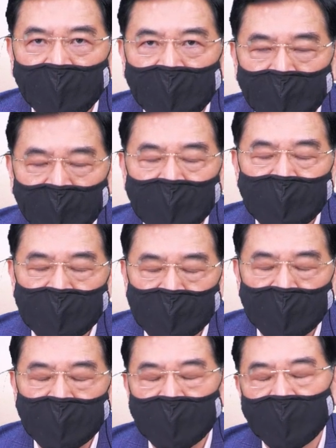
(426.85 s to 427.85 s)
一万七
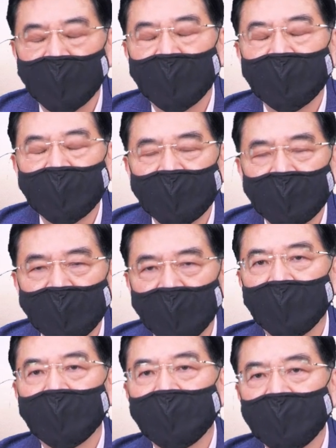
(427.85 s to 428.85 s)
千七来了没有？
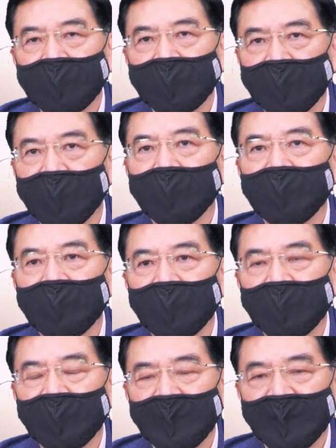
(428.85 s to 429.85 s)
来了没有？来了没有？